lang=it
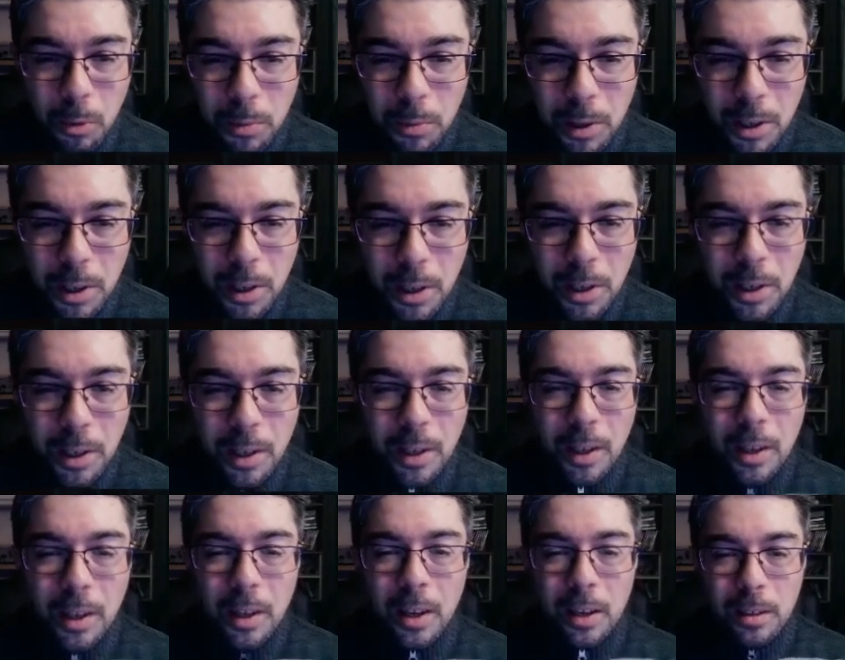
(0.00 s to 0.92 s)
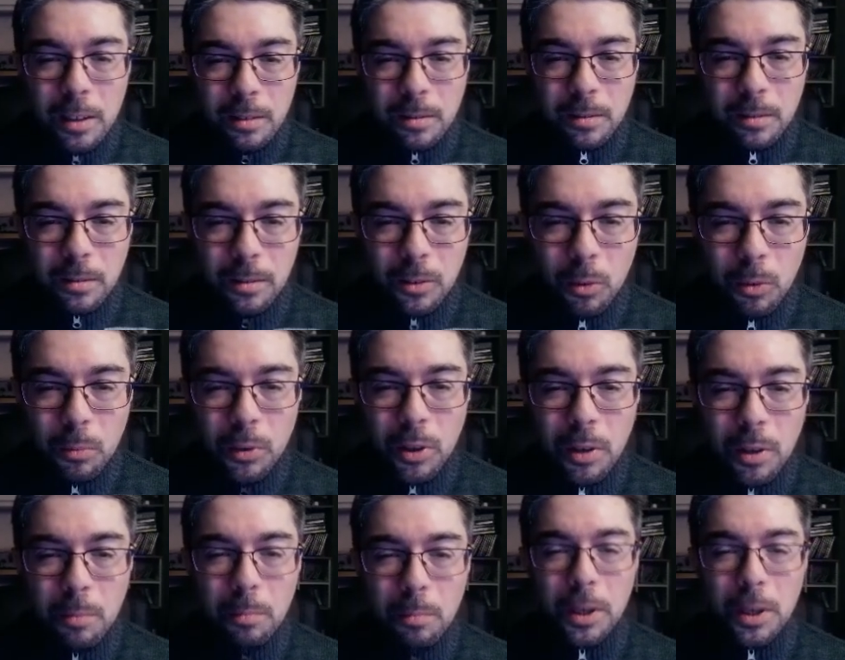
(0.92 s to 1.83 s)
mi, non
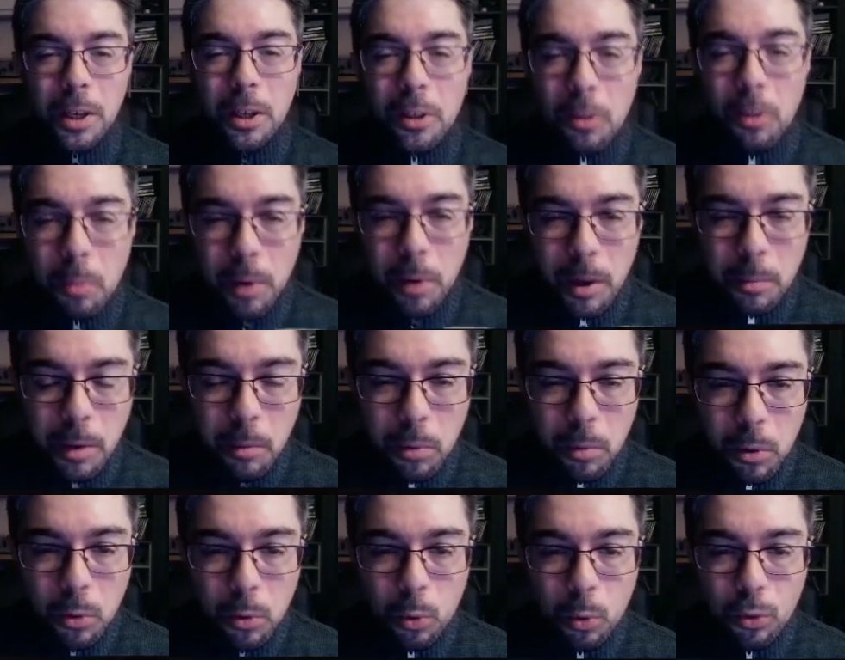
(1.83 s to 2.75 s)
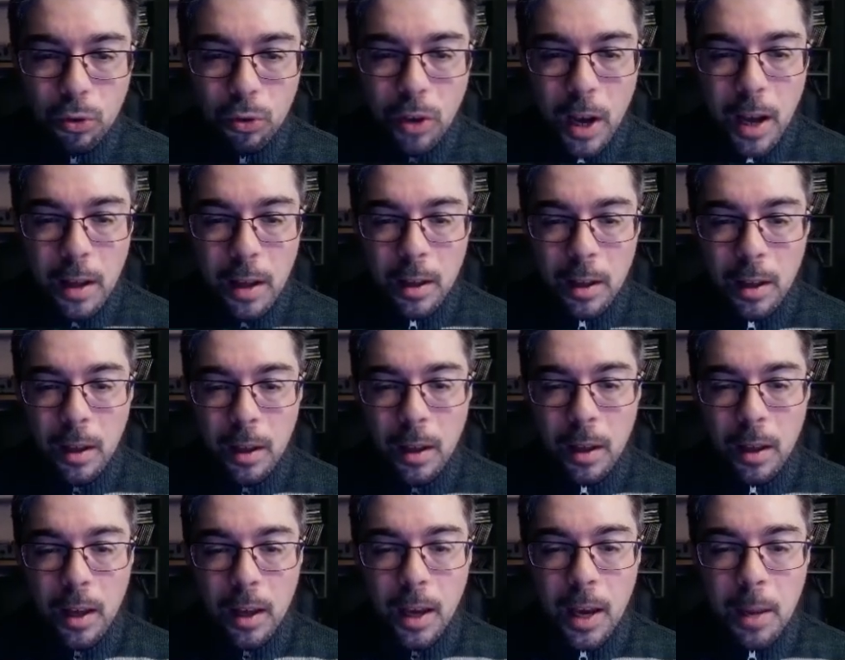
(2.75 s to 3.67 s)
mi picchino per la mia pronuncia
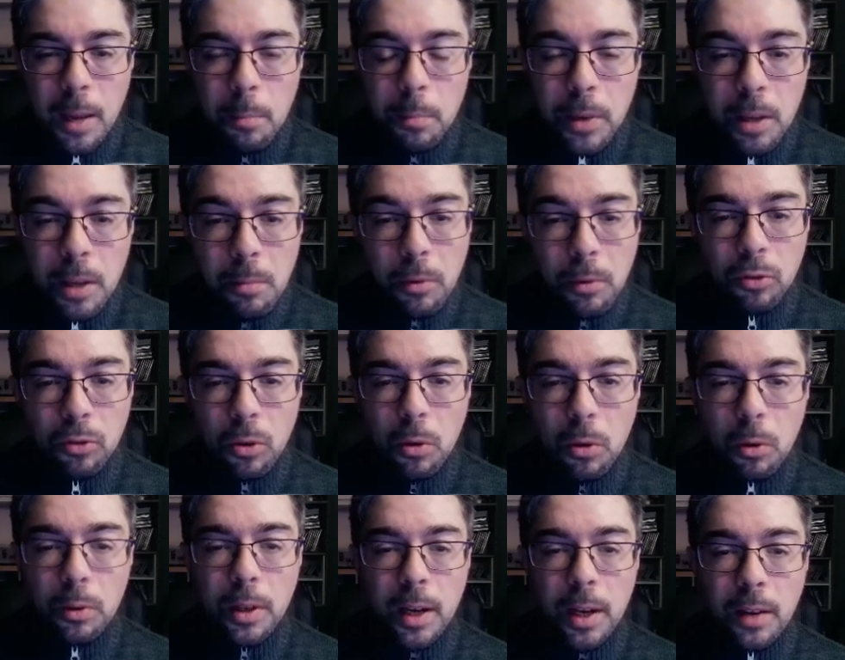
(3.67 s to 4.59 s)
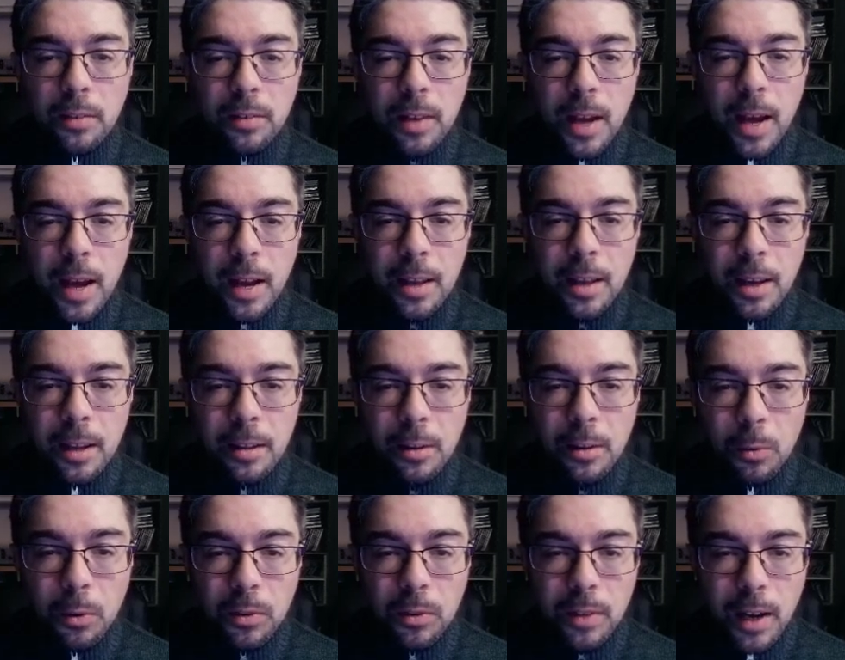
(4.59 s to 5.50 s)
è il primo gioco della serie
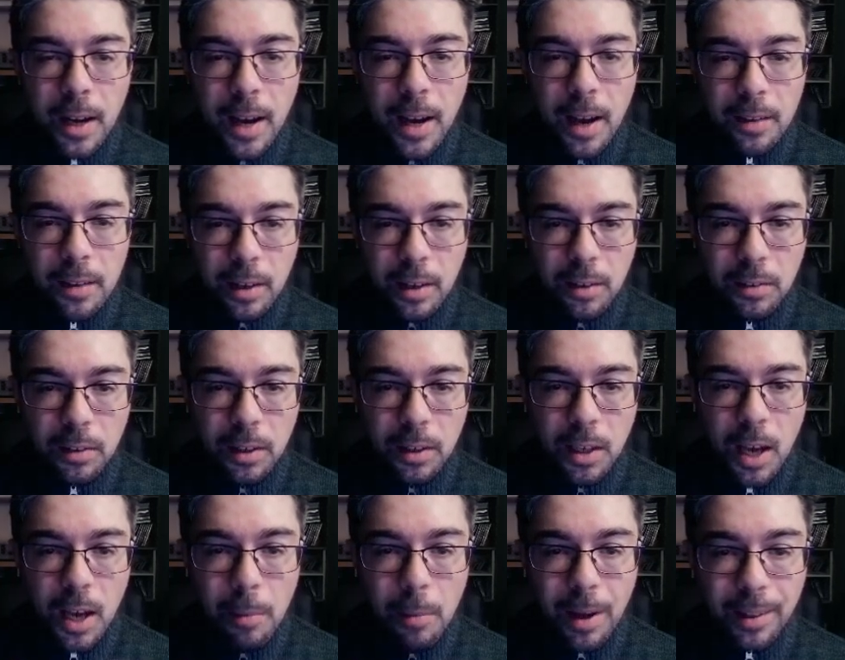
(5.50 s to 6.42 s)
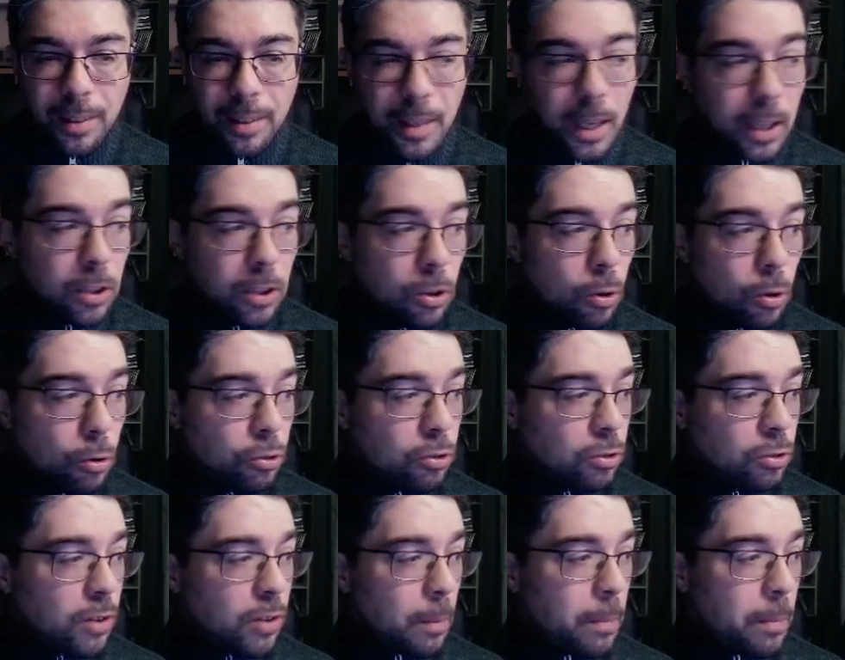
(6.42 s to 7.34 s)
di questa casa che si chiama
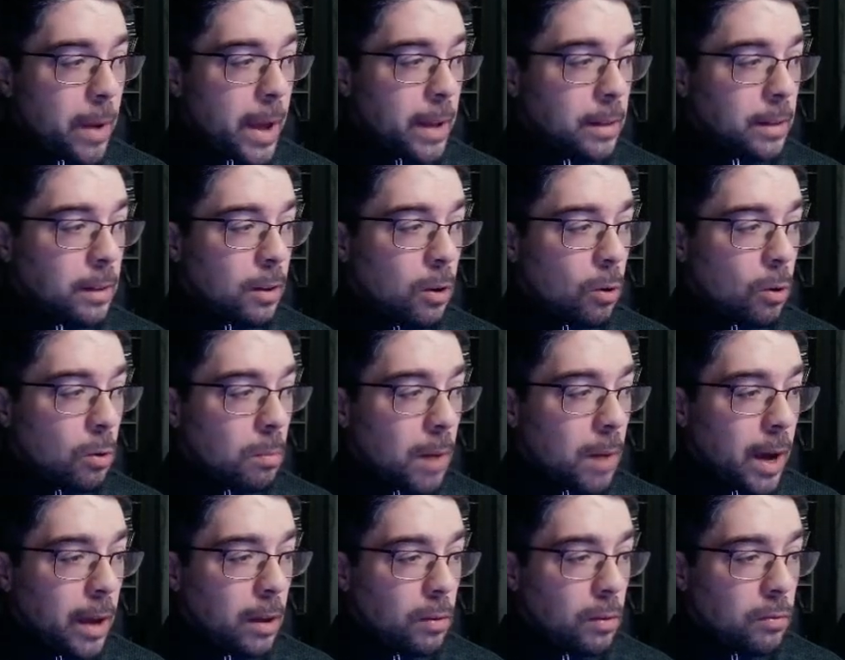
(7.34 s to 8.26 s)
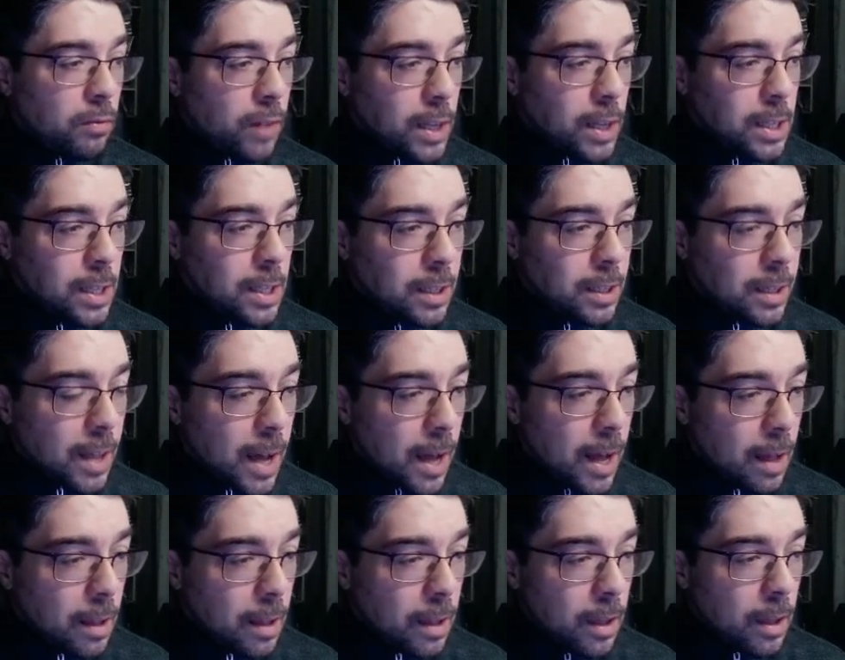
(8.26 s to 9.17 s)
Technos Japan, ormai
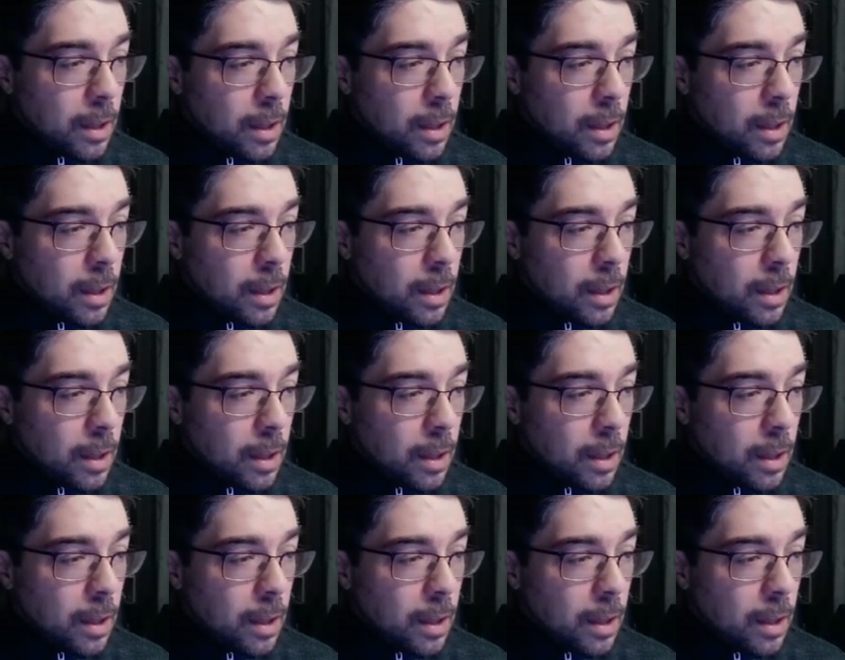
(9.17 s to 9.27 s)
fallita